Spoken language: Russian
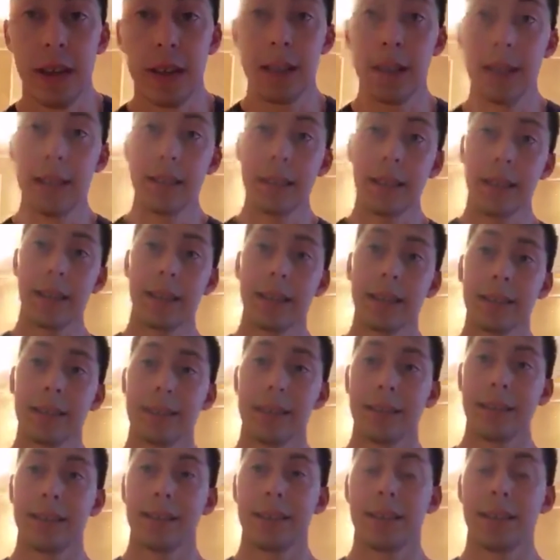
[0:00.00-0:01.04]
Если
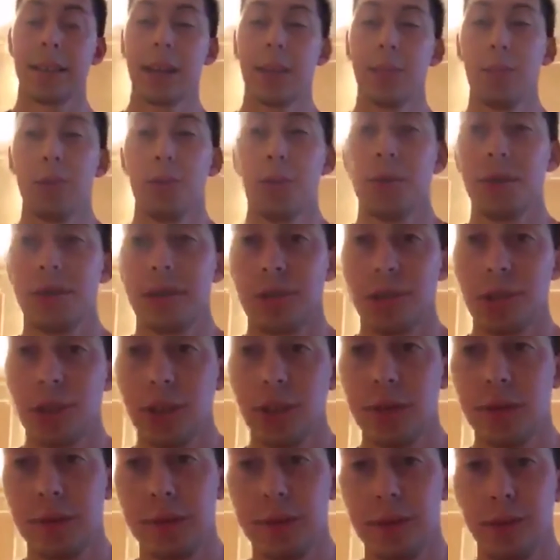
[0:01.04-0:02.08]
касаться это компьютера,
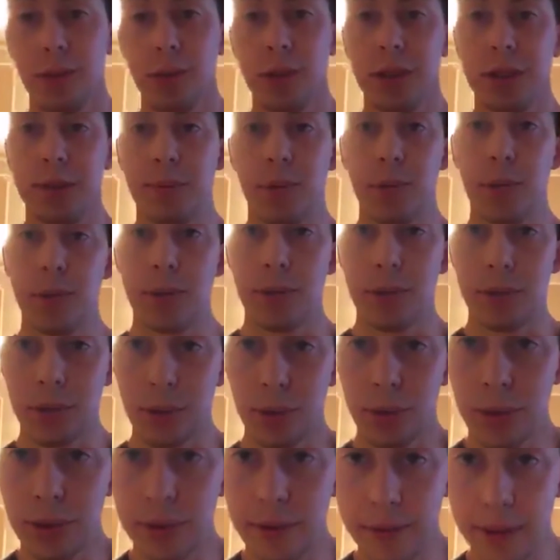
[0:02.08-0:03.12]
чаще всего я использую
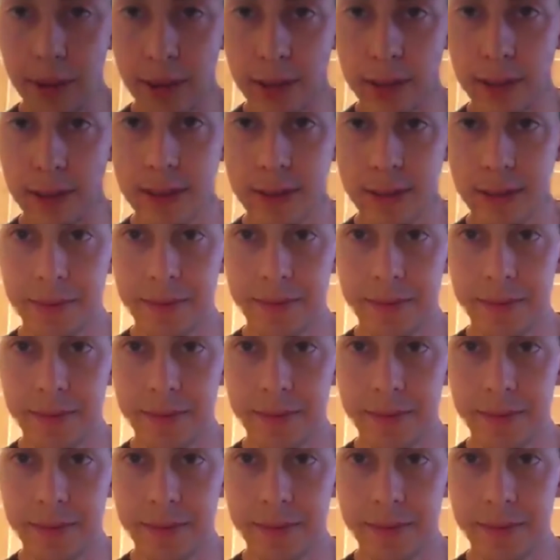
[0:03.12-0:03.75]
Sony Vegas.